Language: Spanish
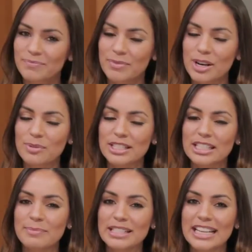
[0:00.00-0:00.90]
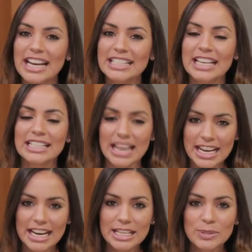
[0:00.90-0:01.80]
Bueno, muchísimas gracias
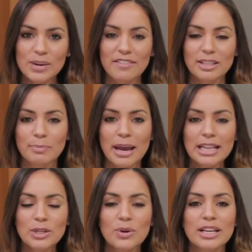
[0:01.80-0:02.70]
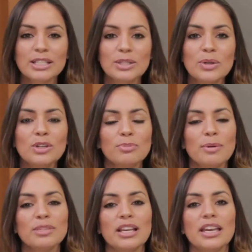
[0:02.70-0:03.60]
Ángeles. Una vez más, con esto nos
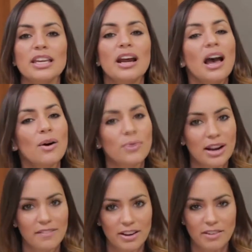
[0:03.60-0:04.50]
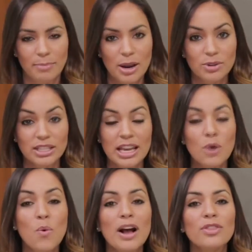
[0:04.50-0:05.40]
vamos a ir a una breve pausa y
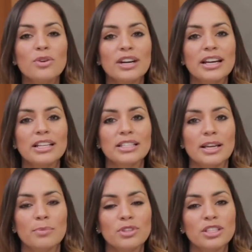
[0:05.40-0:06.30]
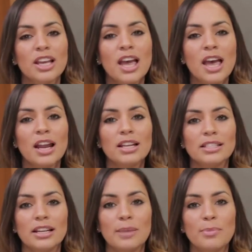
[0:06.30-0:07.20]
cuando regresemos le
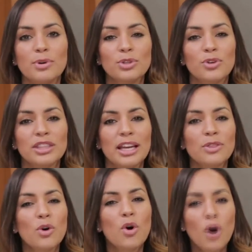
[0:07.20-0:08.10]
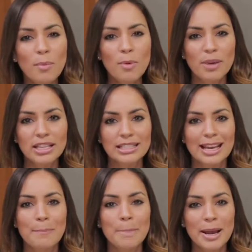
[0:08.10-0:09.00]
estaremos contando cómo puede
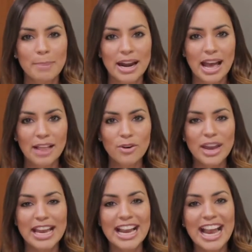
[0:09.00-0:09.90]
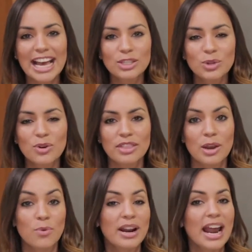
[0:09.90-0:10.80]
estar preparado en caso de
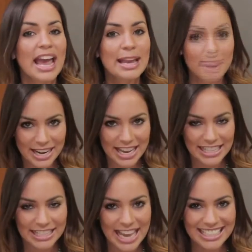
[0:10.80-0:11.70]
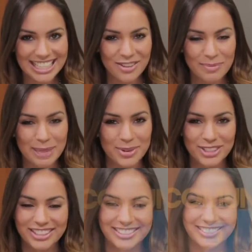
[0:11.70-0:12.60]
una emergencia. Ya
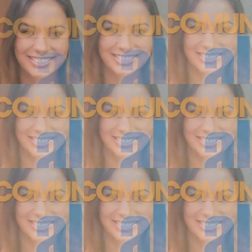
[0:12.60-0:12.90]
volvemos.